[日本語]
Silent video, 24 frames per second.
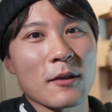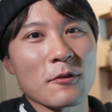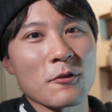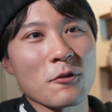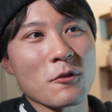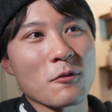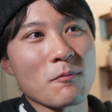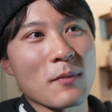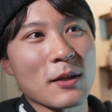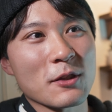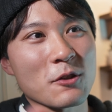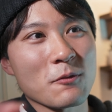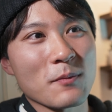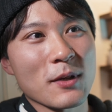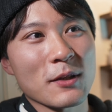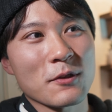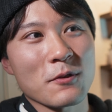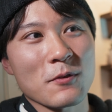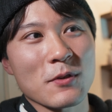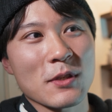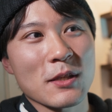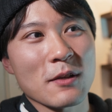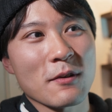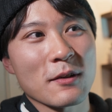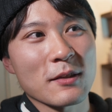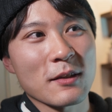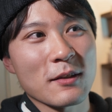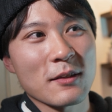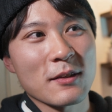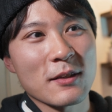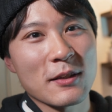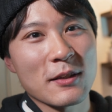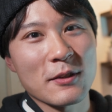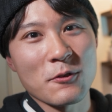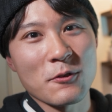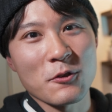あのまとめとしては
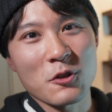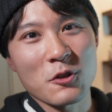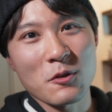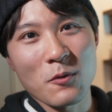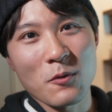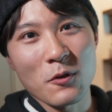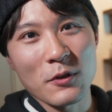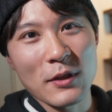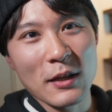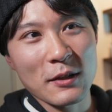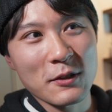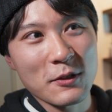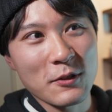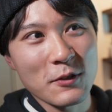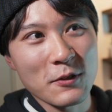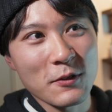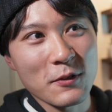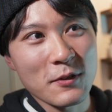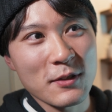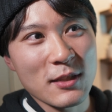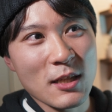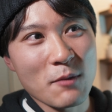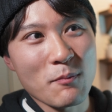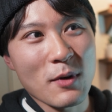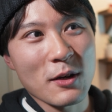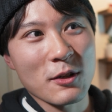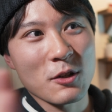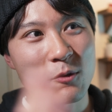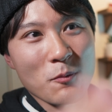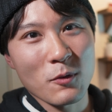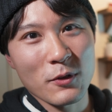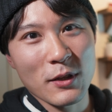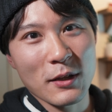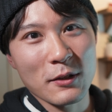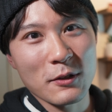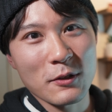ね、広くもなく狭く
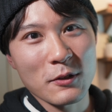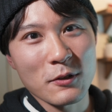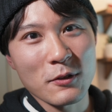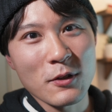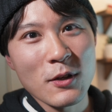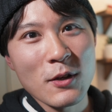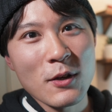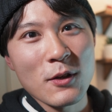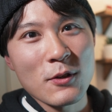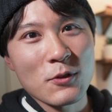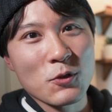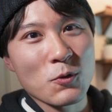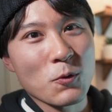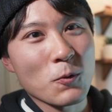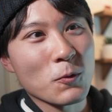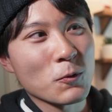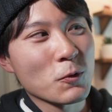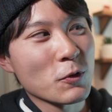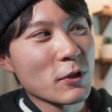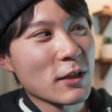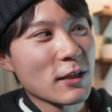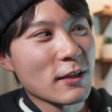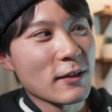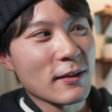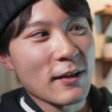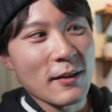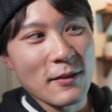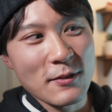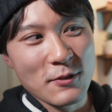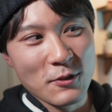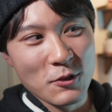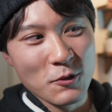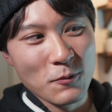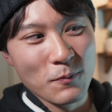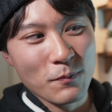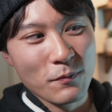もなくちょうどいい
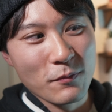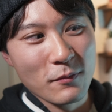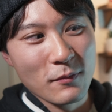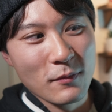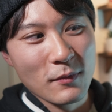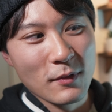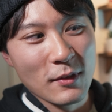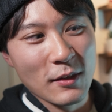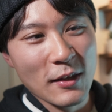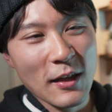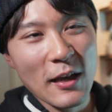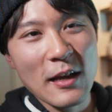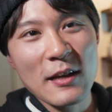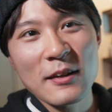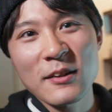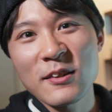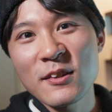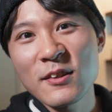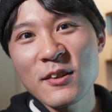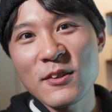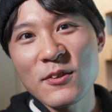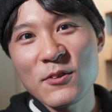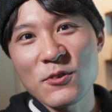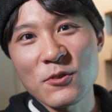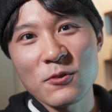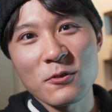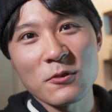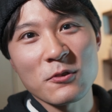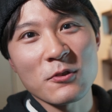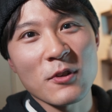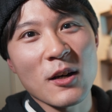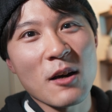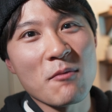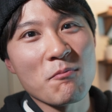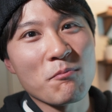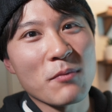レンズであり、中
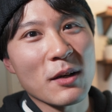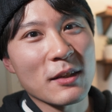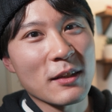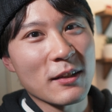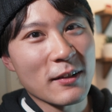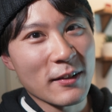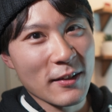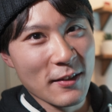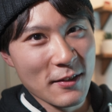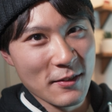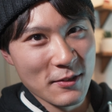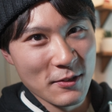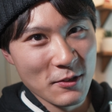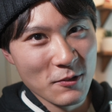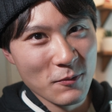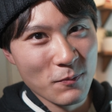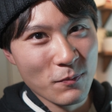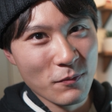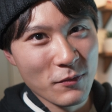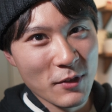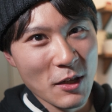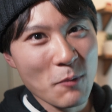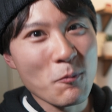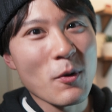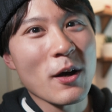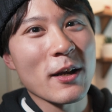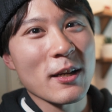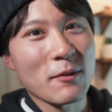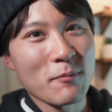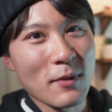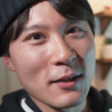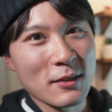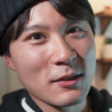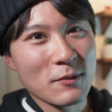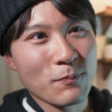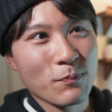途半端なレンズでもあり
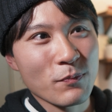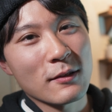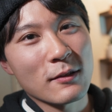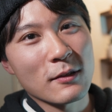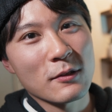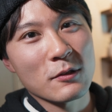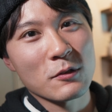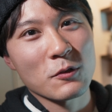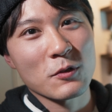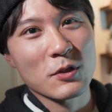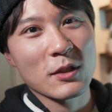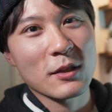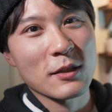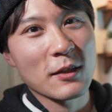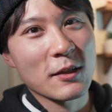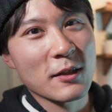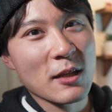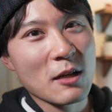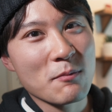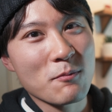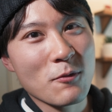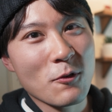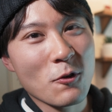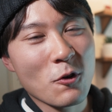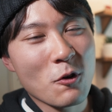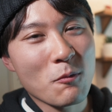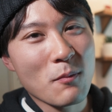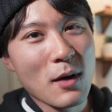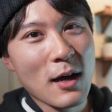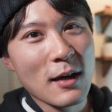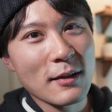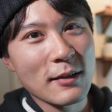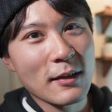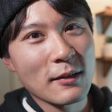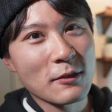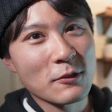ます。そして値段もご
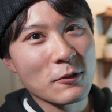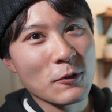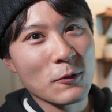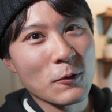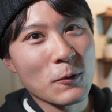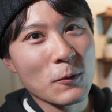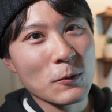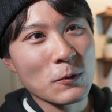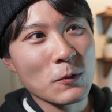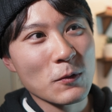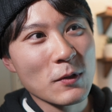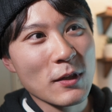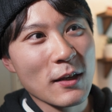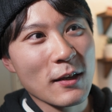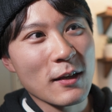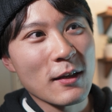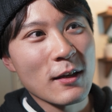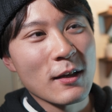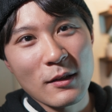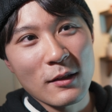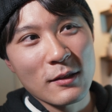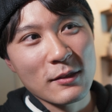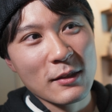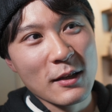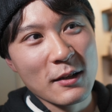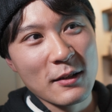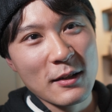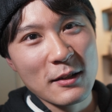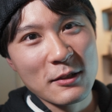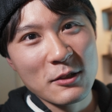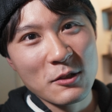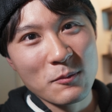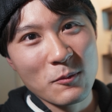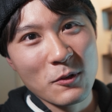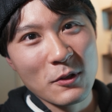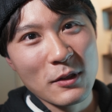まんえんということで、
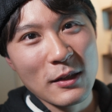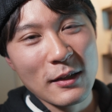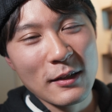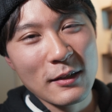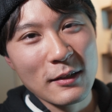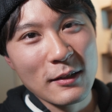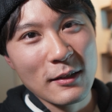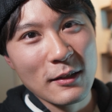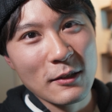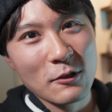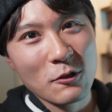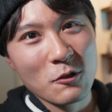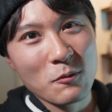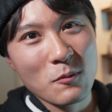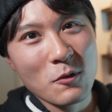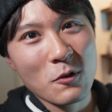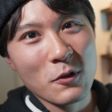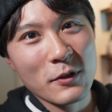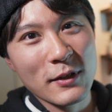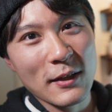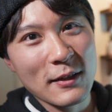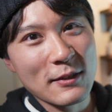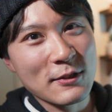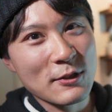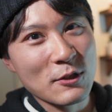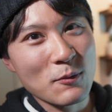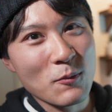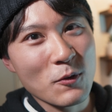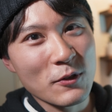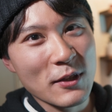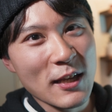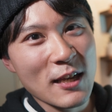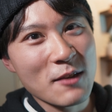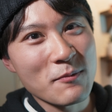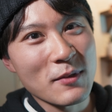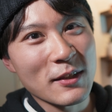高くもないけども安くも
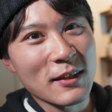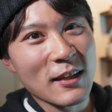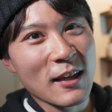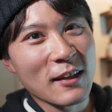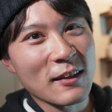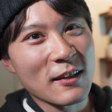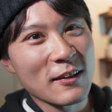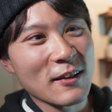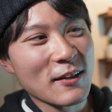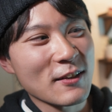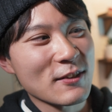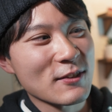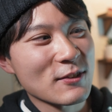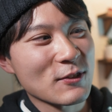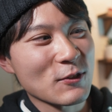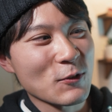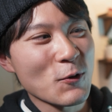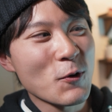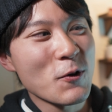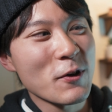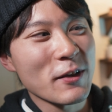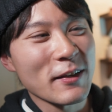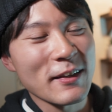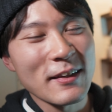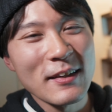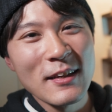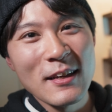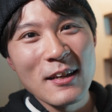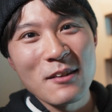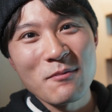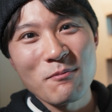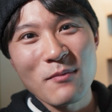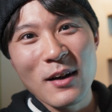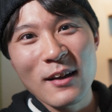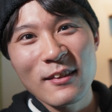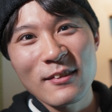ないみたいなね、すごい
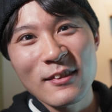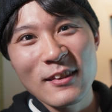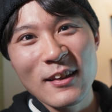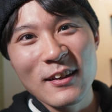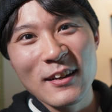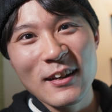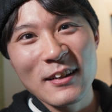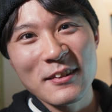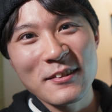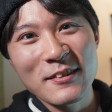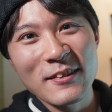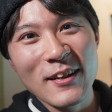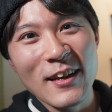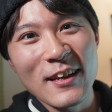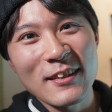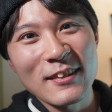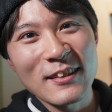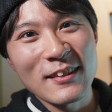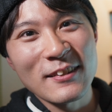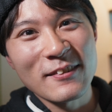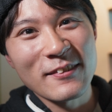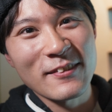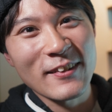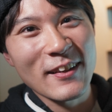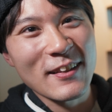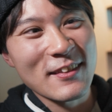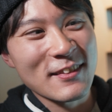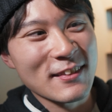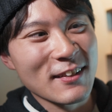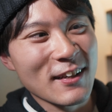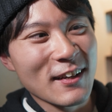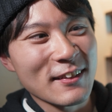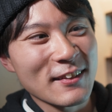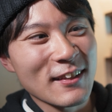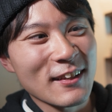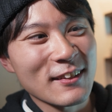真ん中ぐらいにいる
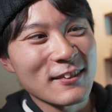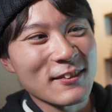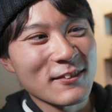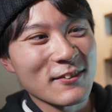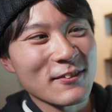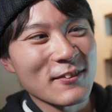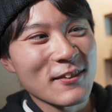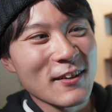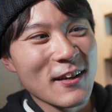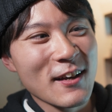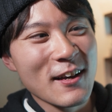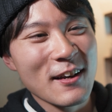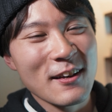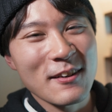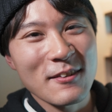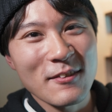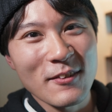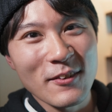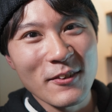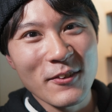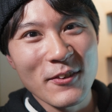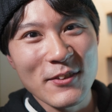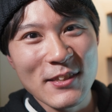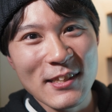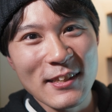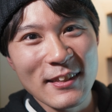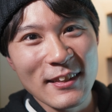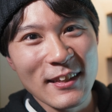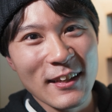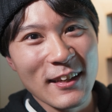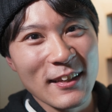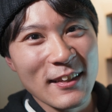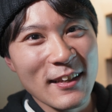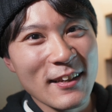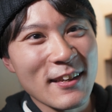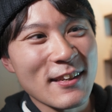レンズかなというのが個人
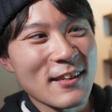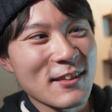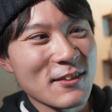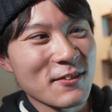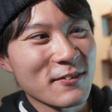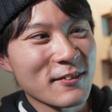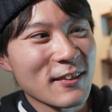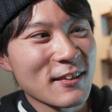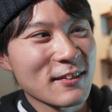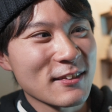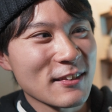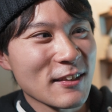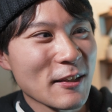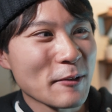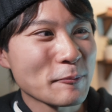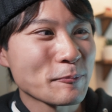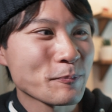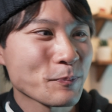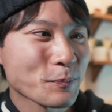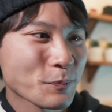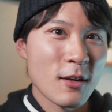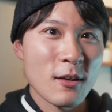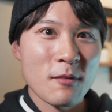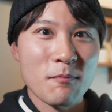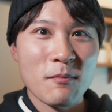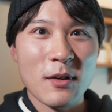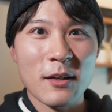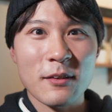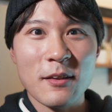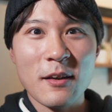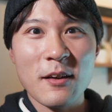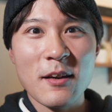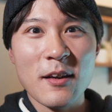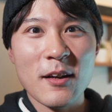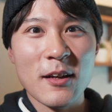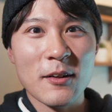的な印象ですね。まあ、
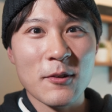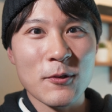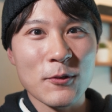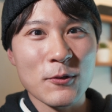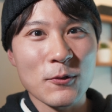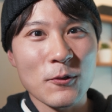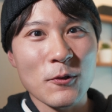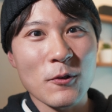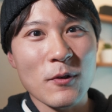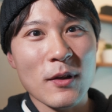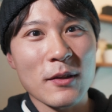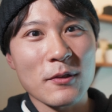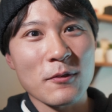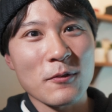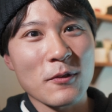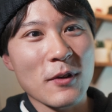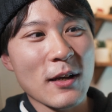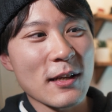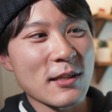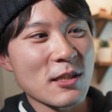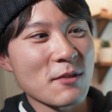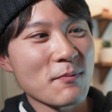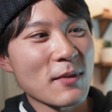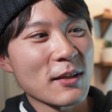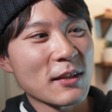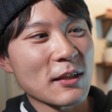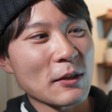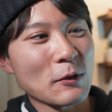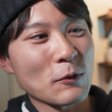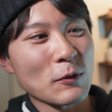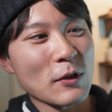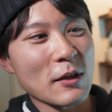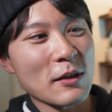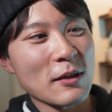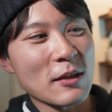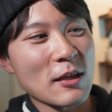だからこそあの初めて
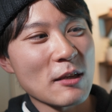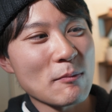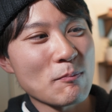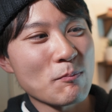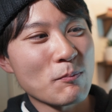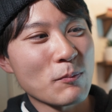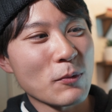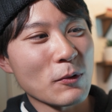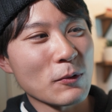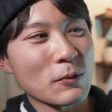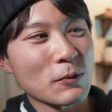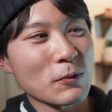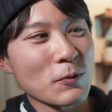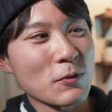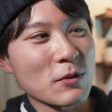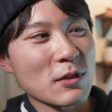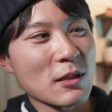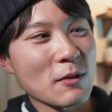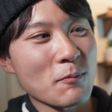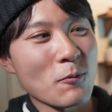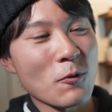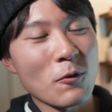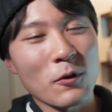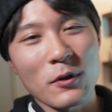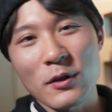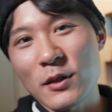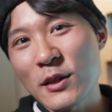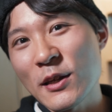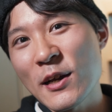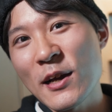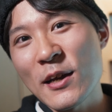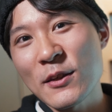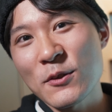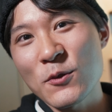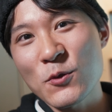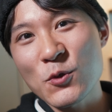のねいっぽんとしても意
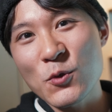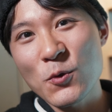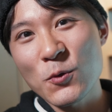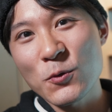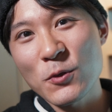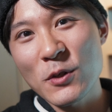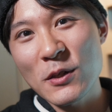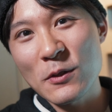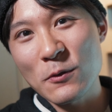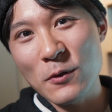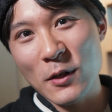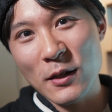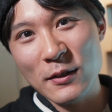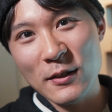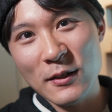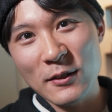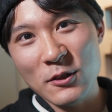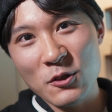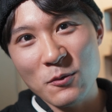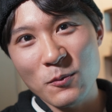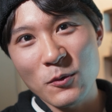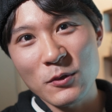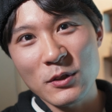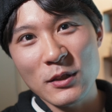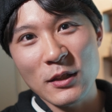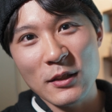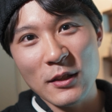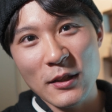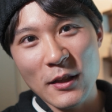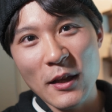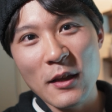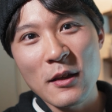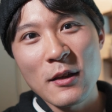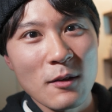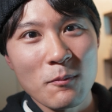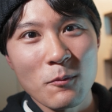外とちょうどいいのかなと思ってて
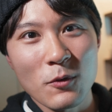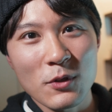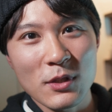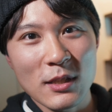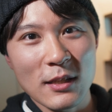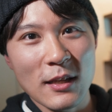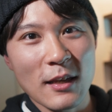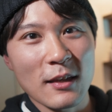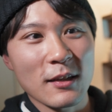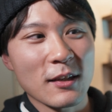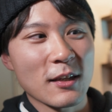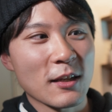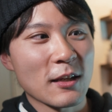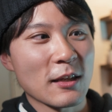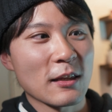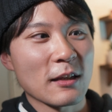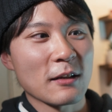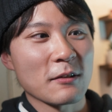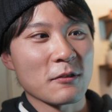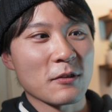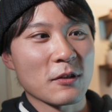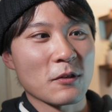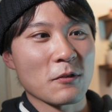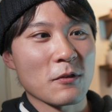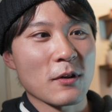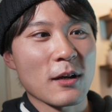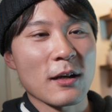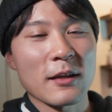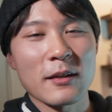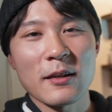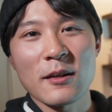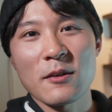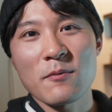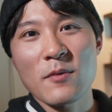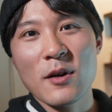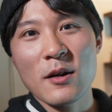ね、もしね気になる人が
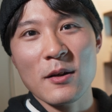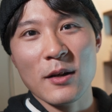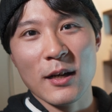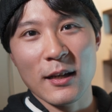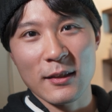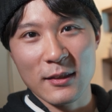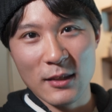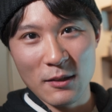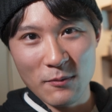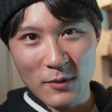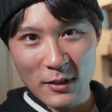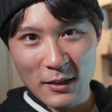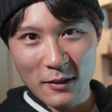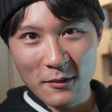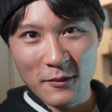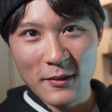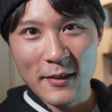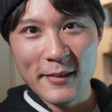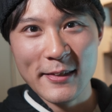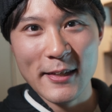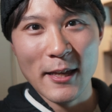いれば買ってみてくだ